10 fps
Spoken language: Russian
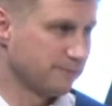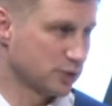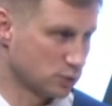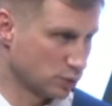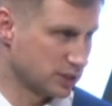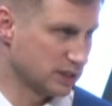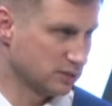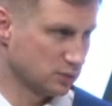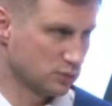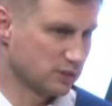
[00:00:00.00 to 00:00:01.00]
сотни сотни,
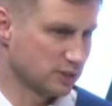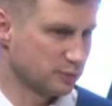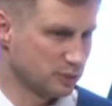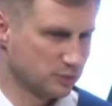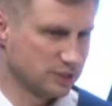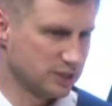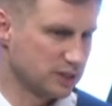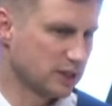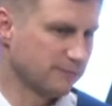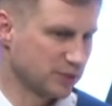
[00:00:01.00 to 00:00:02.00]
то есть у нас
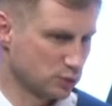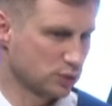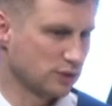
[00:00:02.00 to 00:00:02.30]
приблизительно из года в